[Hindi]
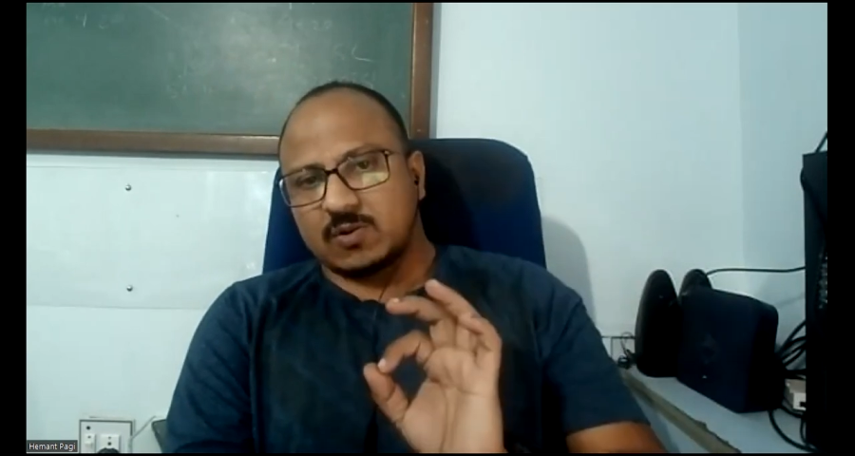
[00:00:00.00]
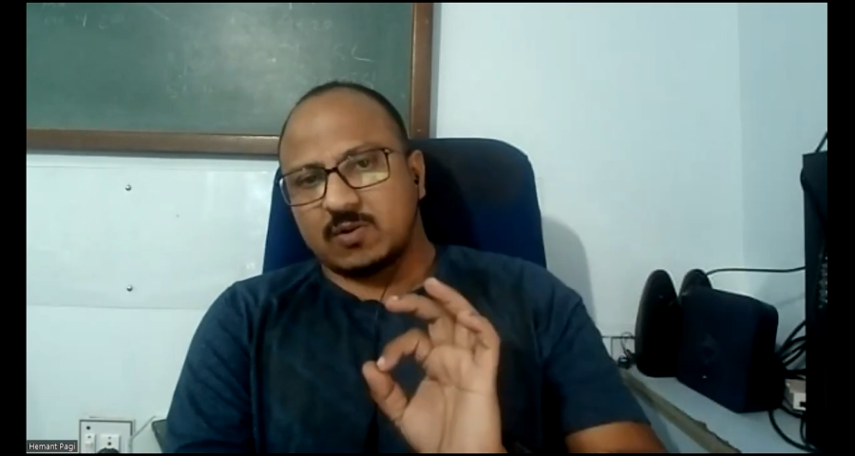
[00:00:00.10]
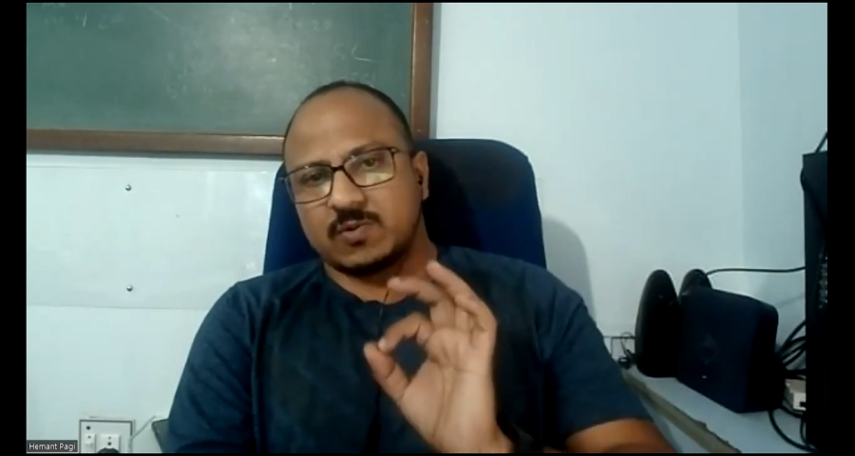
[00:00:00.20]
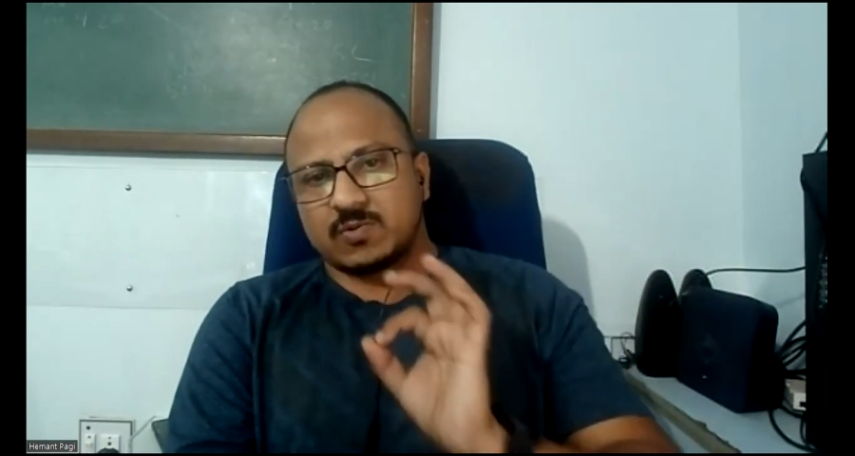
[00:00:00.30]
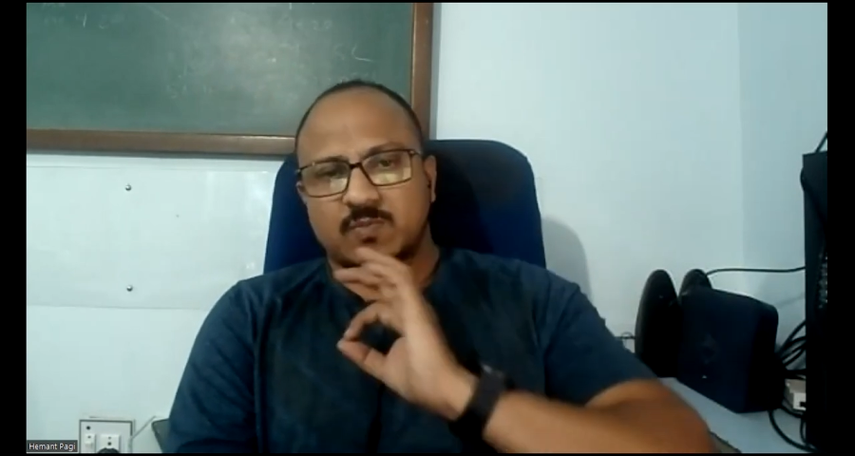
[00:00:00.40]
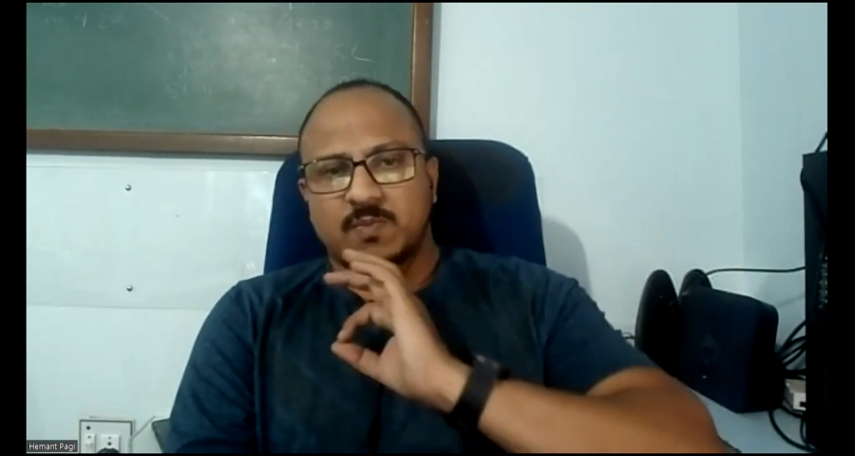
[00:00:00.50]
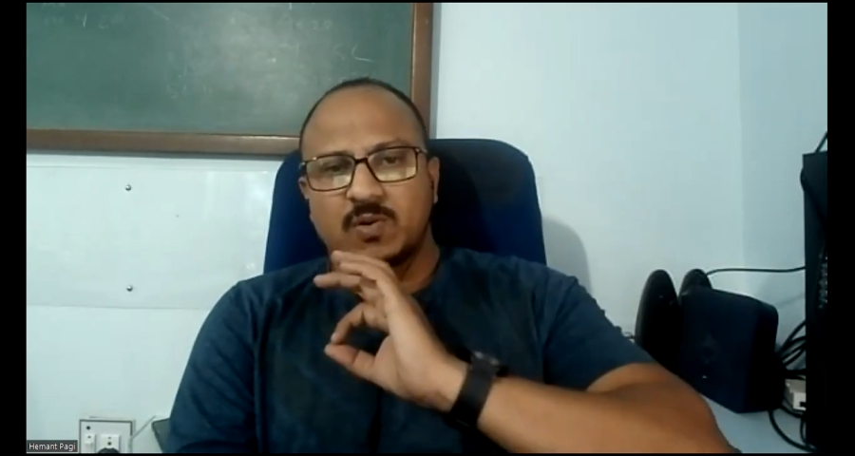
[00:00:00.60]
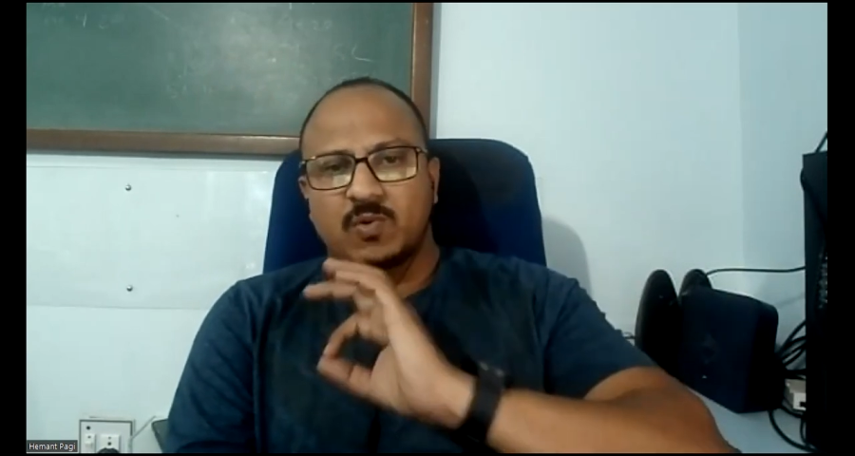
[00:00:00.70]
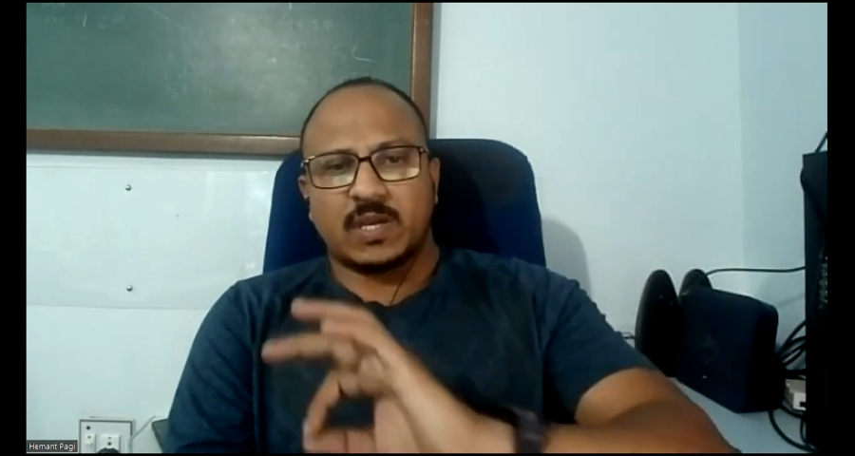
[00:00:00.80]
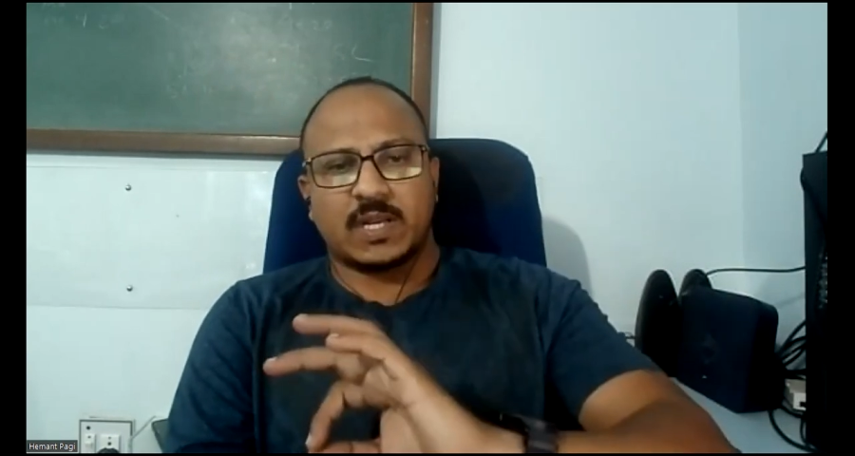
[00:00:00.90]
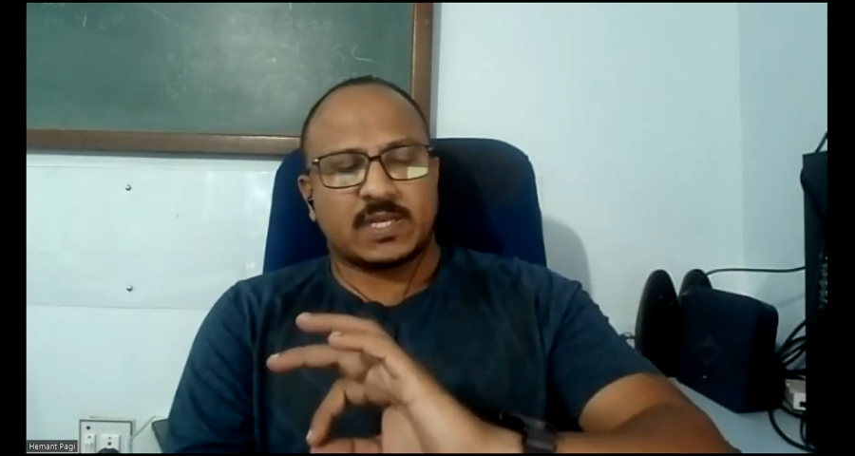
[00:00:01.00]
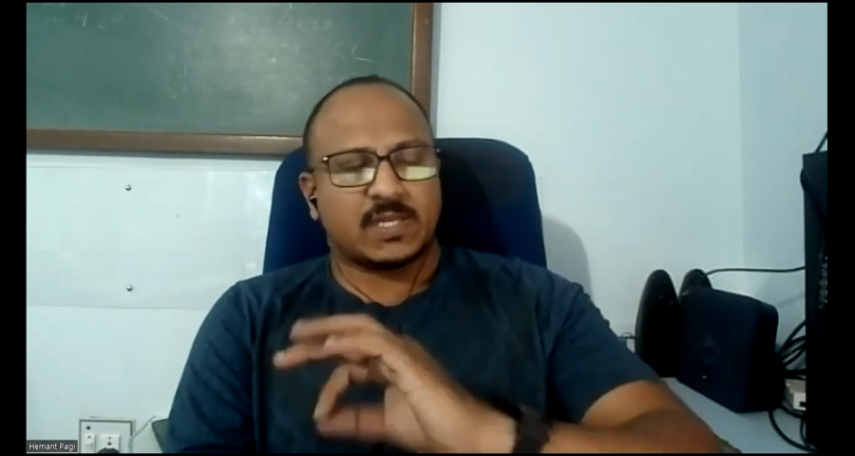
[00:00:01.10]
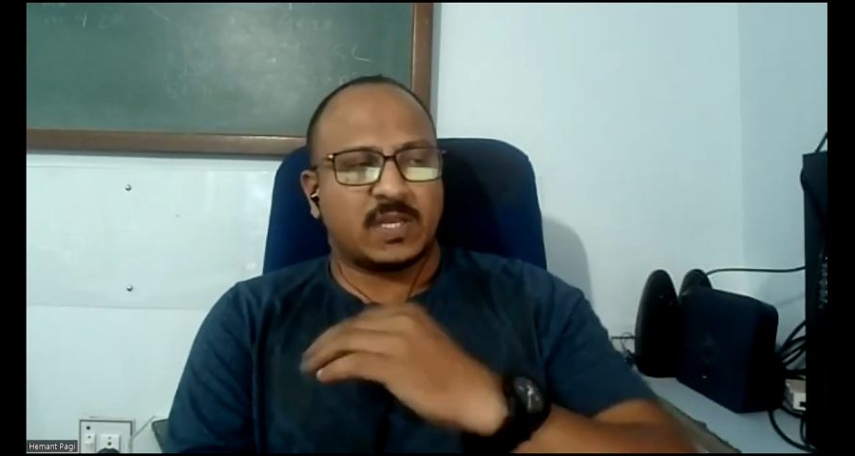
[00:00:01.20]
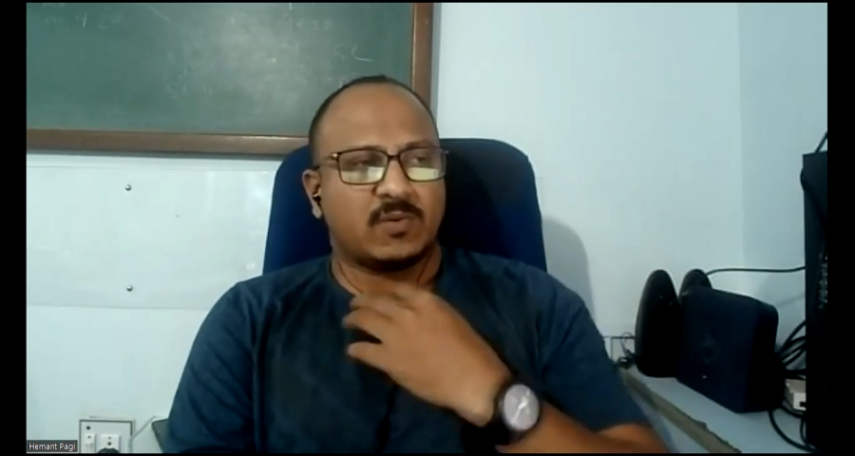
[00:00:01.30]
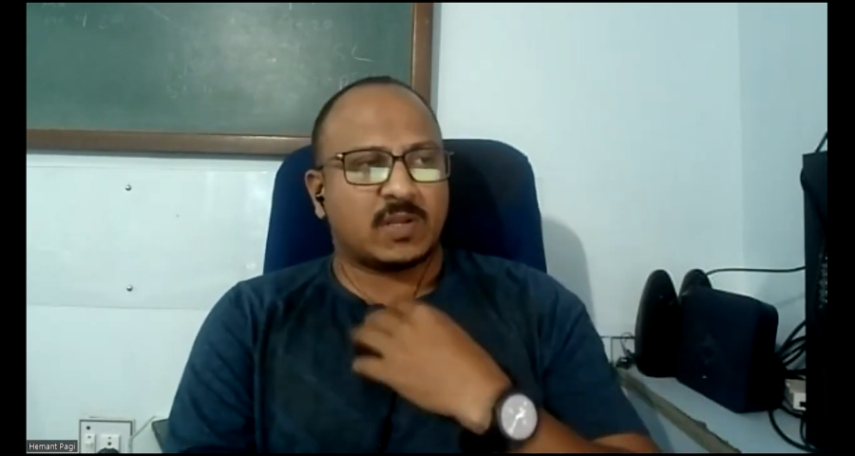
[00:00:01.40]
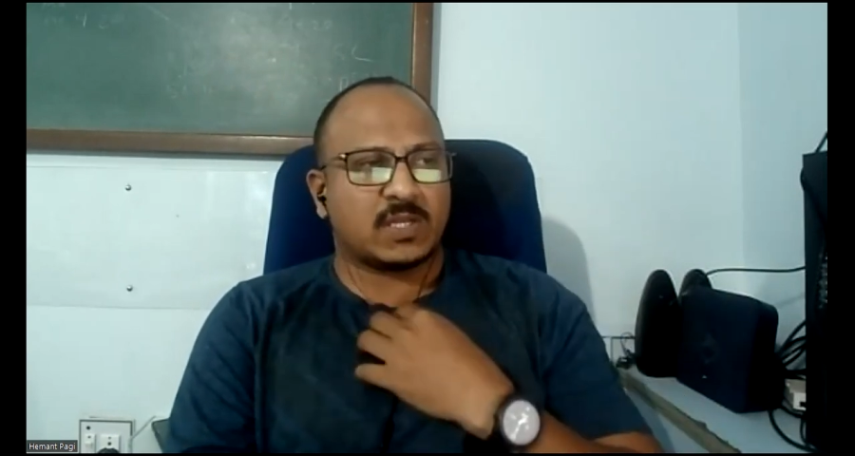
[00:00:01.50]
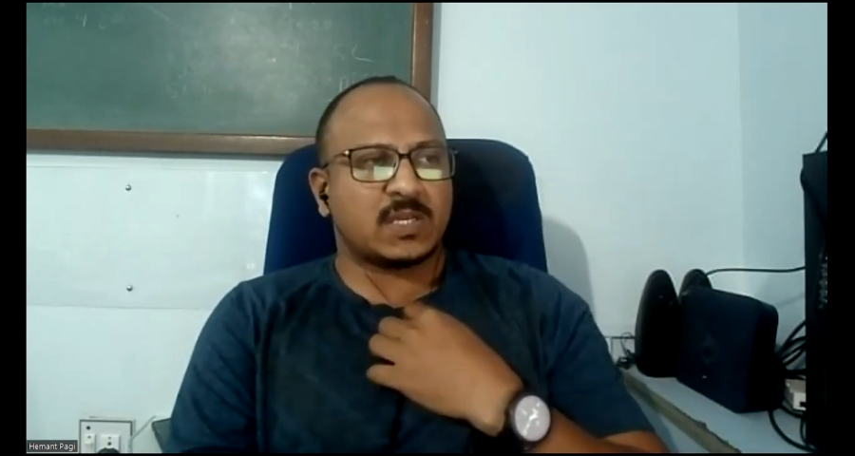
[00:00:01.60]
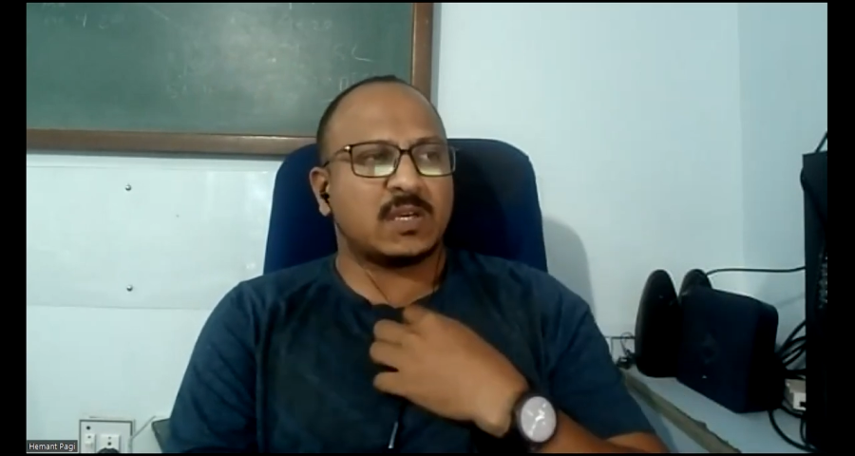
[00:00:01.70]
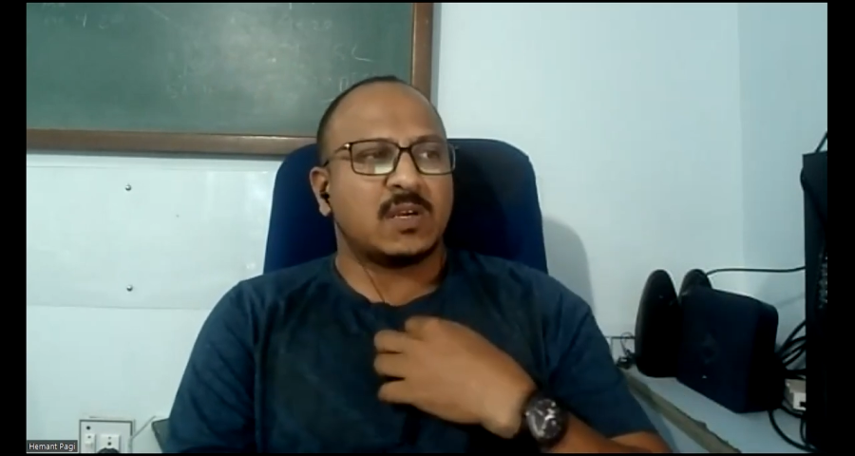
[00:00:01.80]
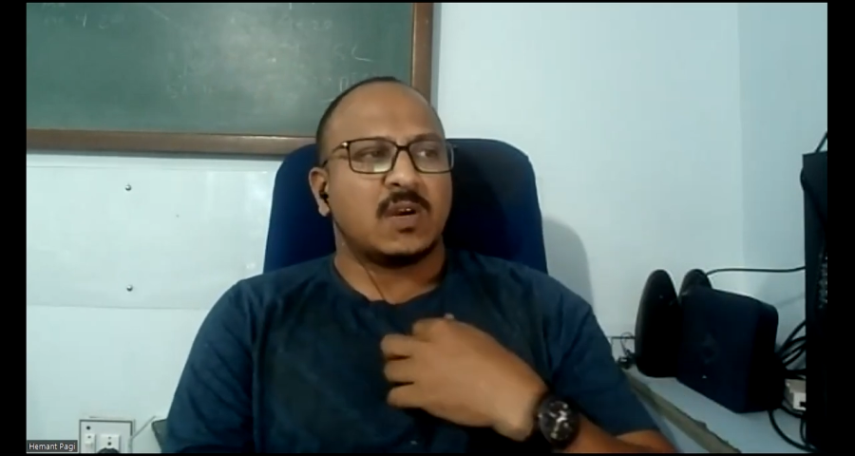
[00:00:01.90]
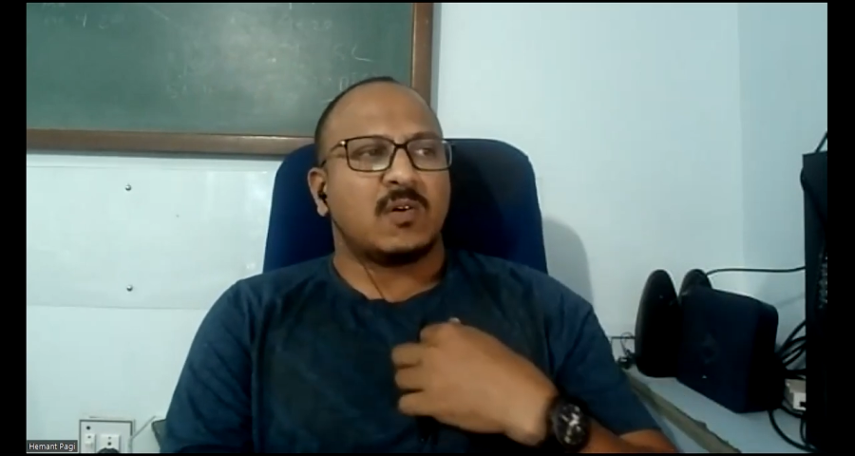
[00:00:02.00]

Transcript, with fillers: स्टॉप लॉस उसमें कोई करेक्शन नहीं होना चाहिए